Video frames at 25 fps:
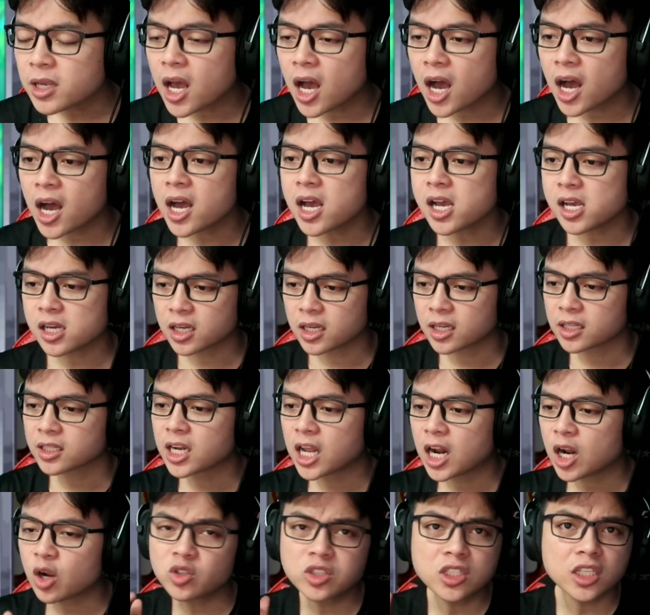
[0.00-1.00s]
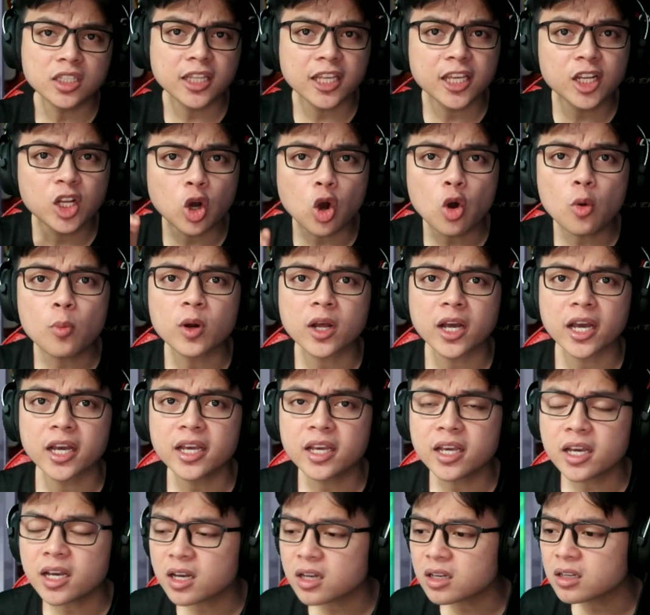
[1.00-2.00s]
Bây giờ Dragon City nó có một
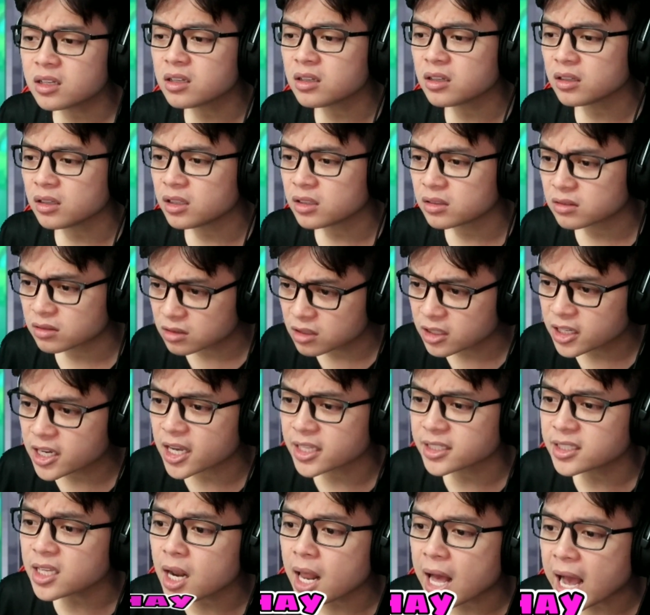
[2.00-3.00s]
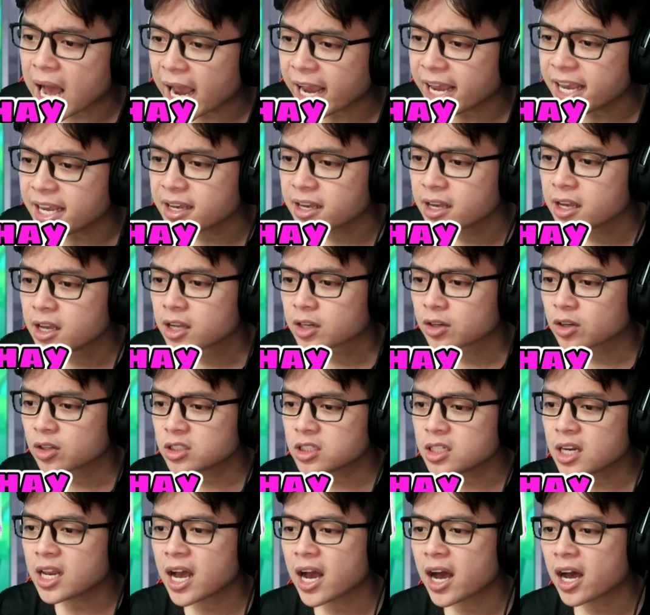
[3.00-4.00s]
cái ờ, sự kiện rất là hay Đó
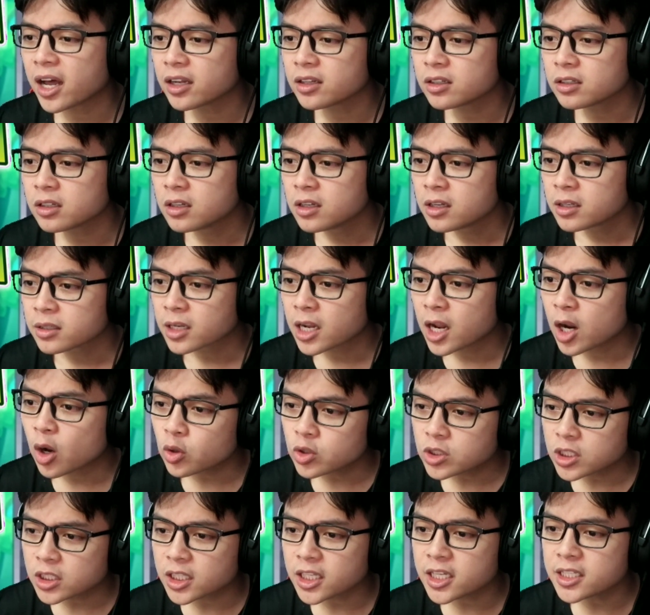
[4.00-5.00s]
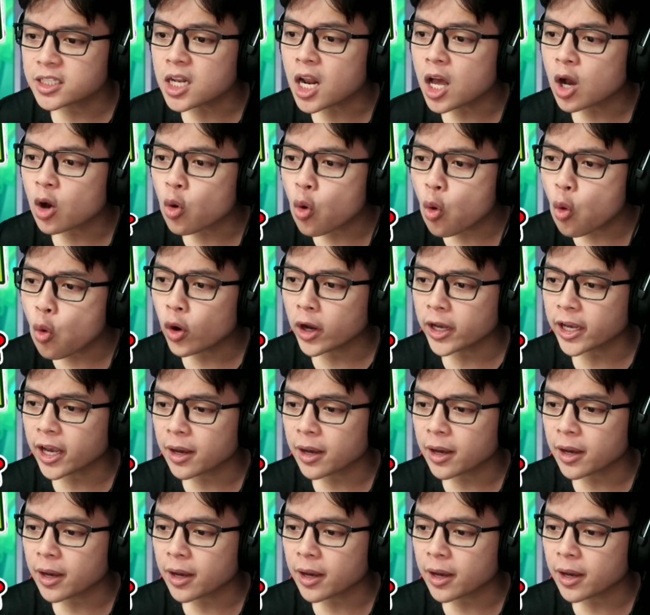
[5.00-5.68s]
chính là Dragon City rất là ngu